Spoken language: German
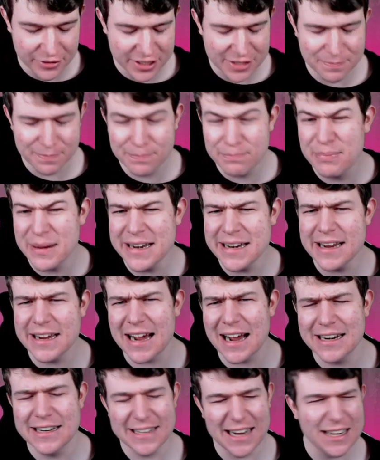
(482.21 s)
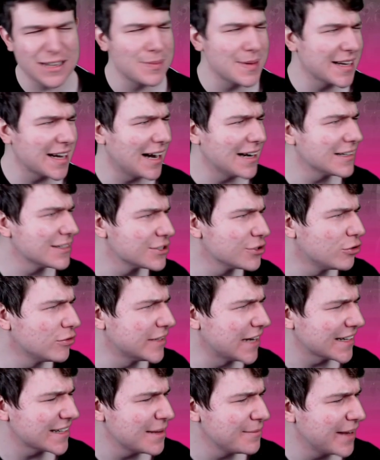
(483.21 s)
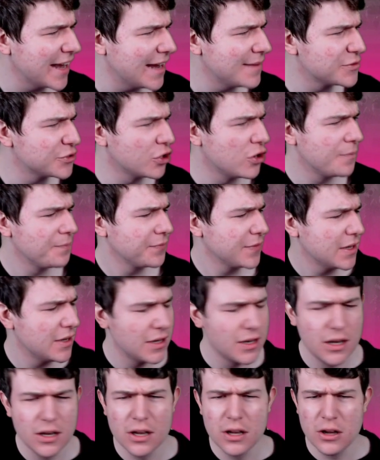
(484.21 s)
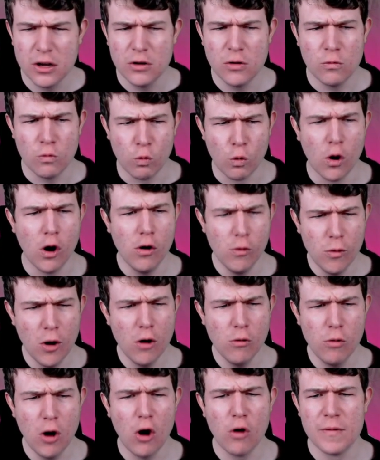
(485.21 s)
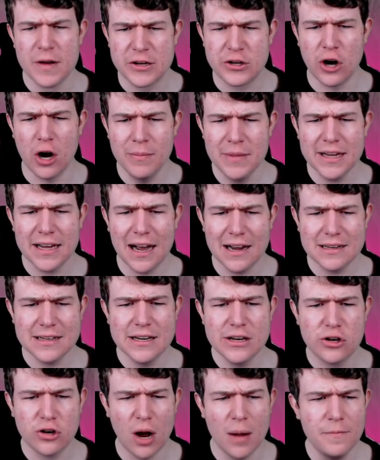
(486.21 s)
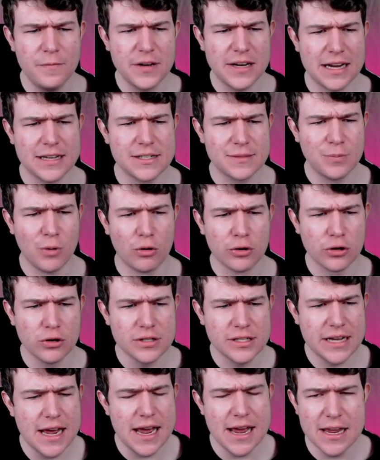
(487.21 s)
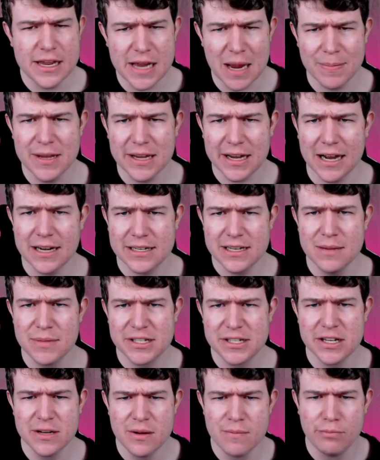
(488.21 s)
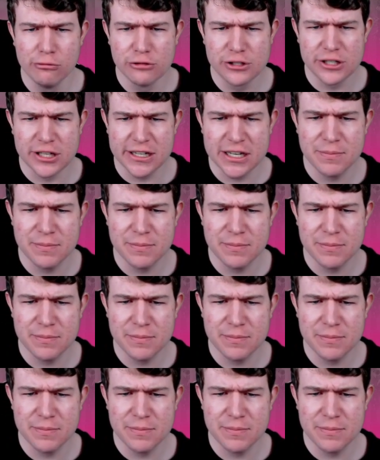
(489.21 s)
Und ich bin hier gerade, dachte mir gerade so nach dem Game so, Wow, wow, wow, wir kommen hier gerade in den Confidence-Bonus. Ey, ich habe hier gerade hier ein bisschen geboostet.